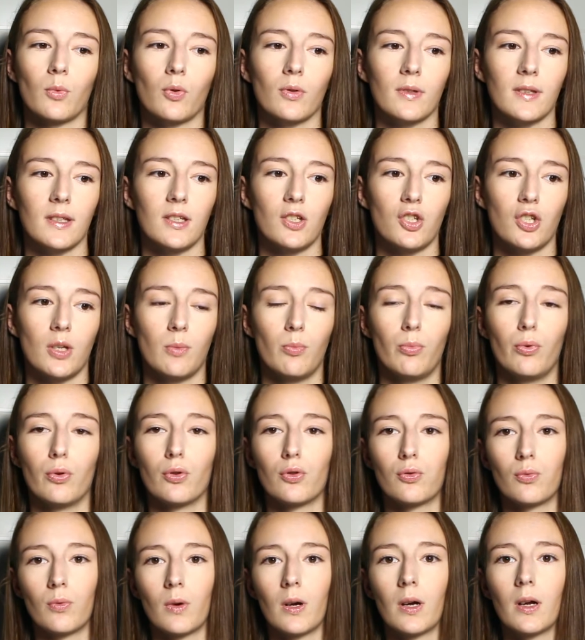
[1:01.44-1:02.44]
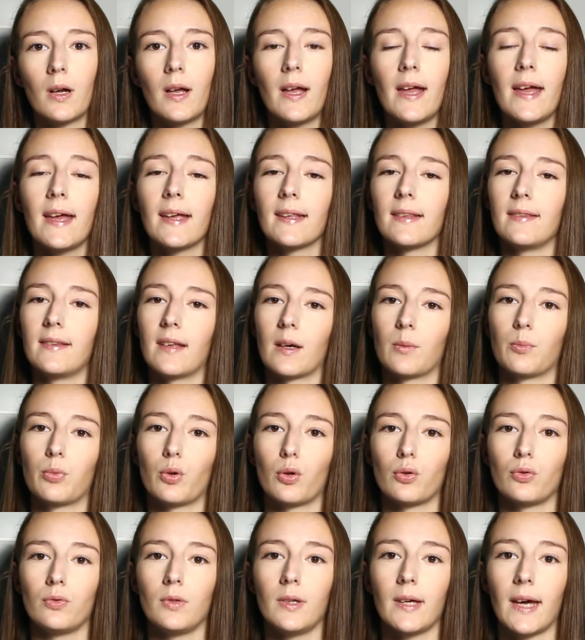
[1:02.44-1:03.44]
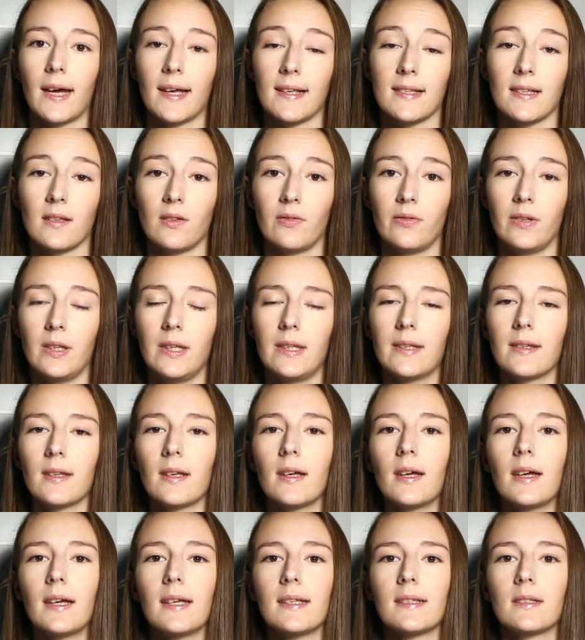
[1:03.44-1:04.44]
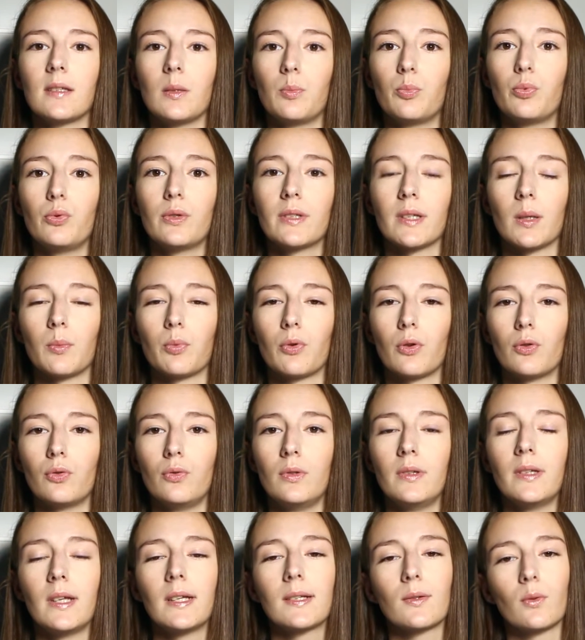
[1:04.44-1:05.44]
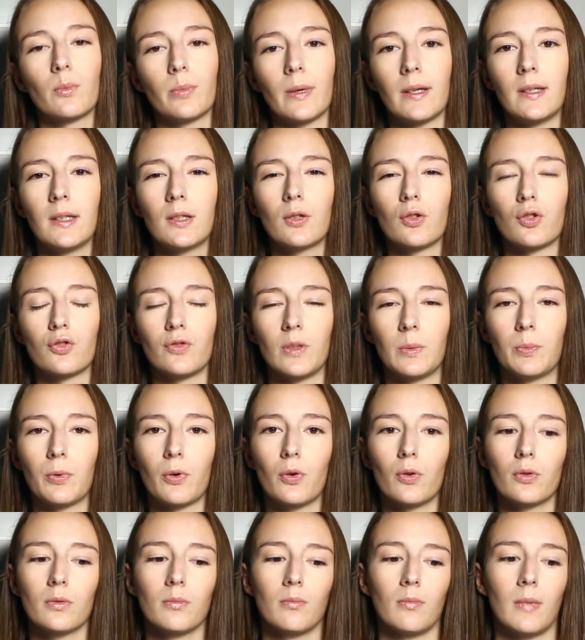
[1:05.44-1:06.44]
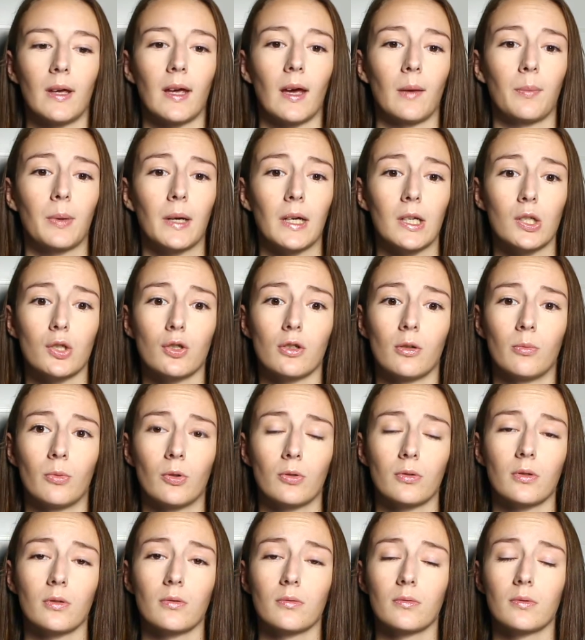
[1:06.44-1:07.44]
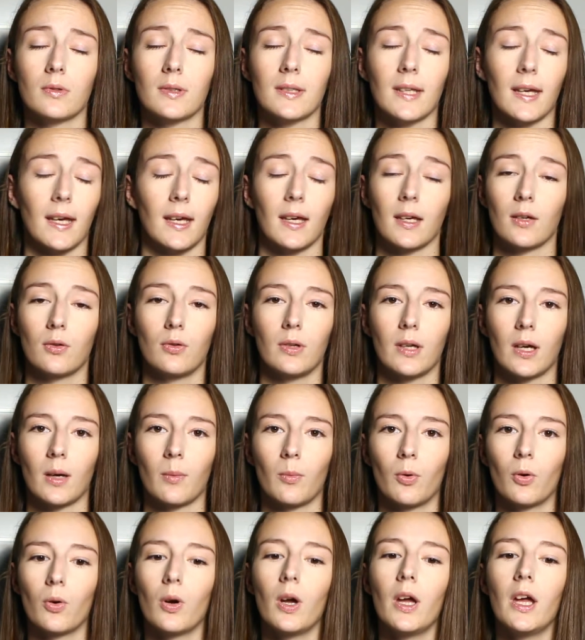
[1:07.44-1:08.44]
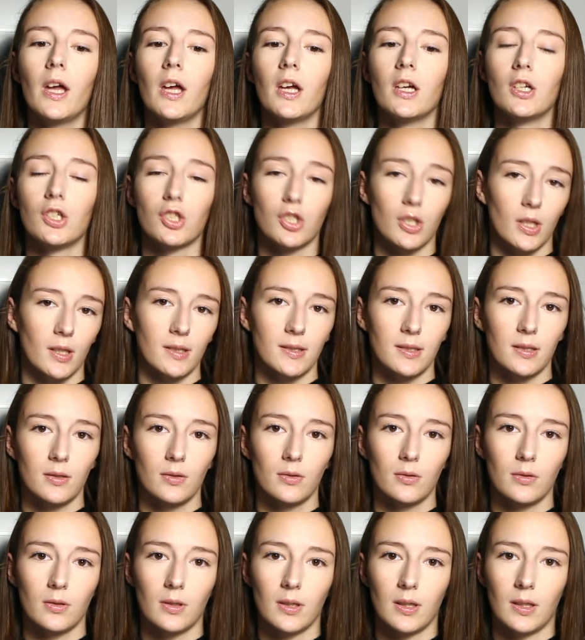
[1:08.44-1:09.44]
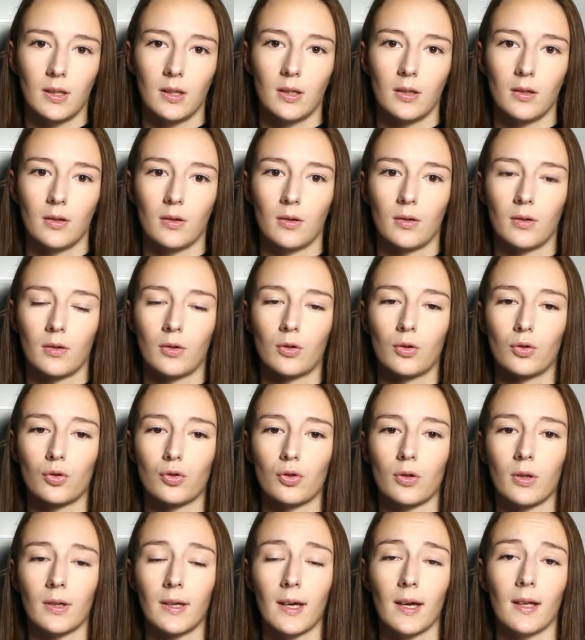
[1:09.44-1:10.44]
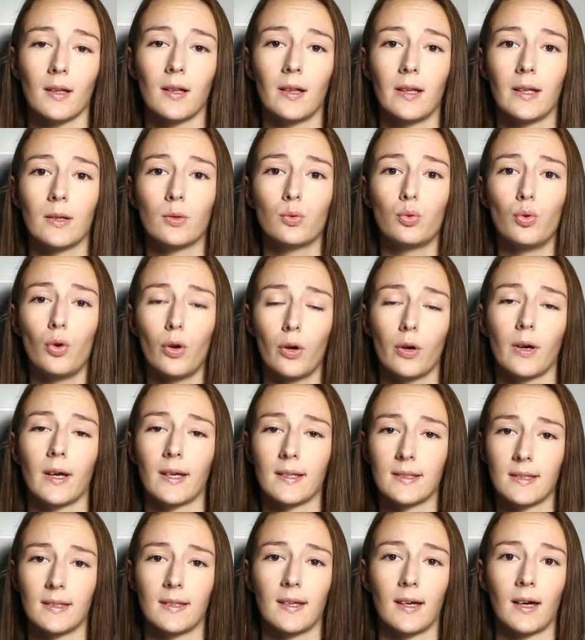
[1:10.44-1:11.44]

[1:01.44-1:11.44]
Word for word: si j'ai besoin d'un produit assez vite, c'est plus un produit né Compagnie que je vais prendre, mais après je commande très régulièrement chez Indigo et euh, quand je regarde les couleurs, etc.,